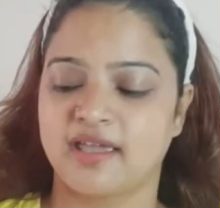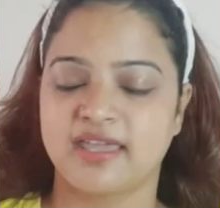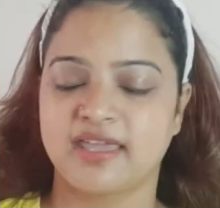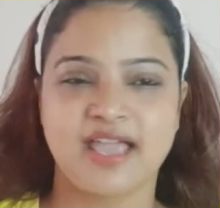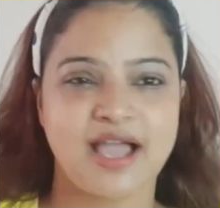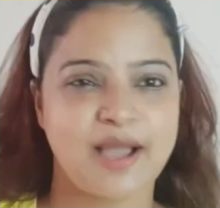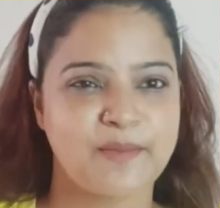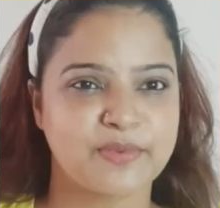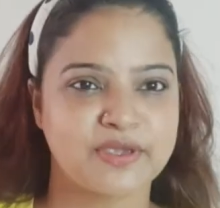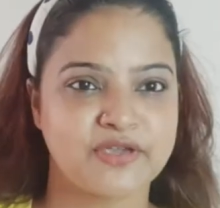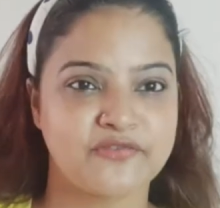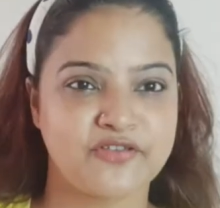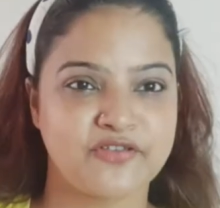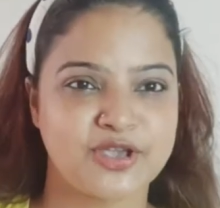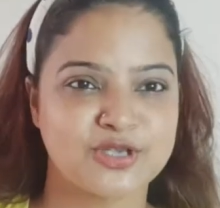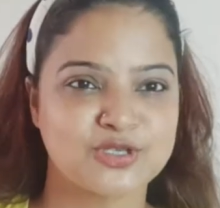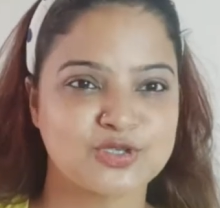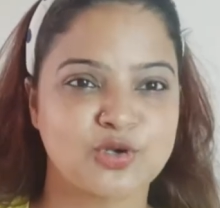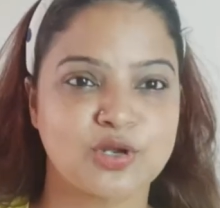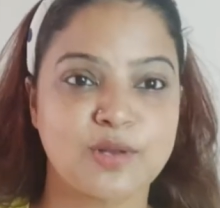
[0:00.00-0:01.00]
ये आपके
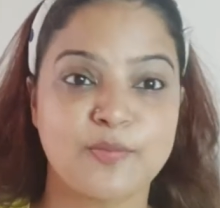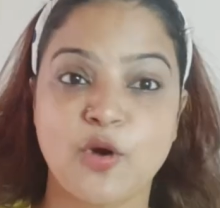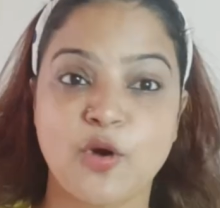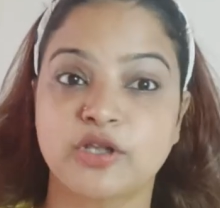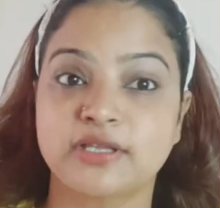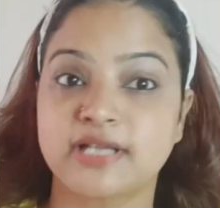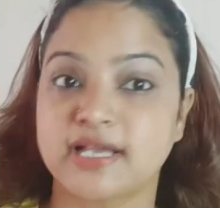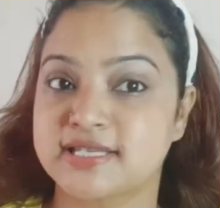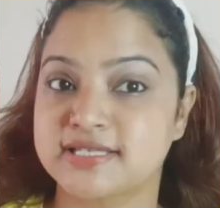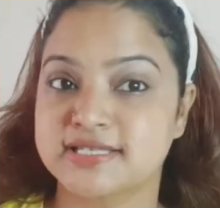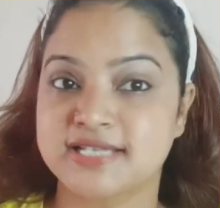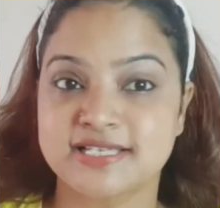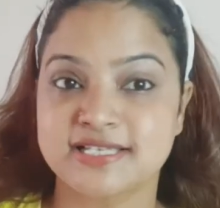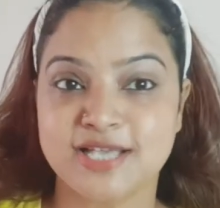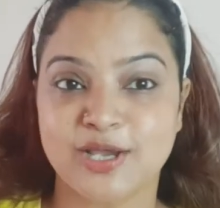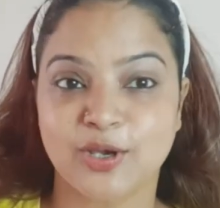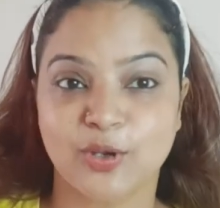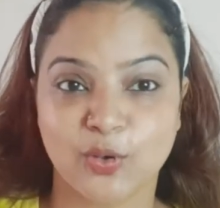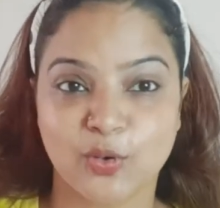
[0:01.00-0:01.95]
फेस को ना बहुत अच्छा सा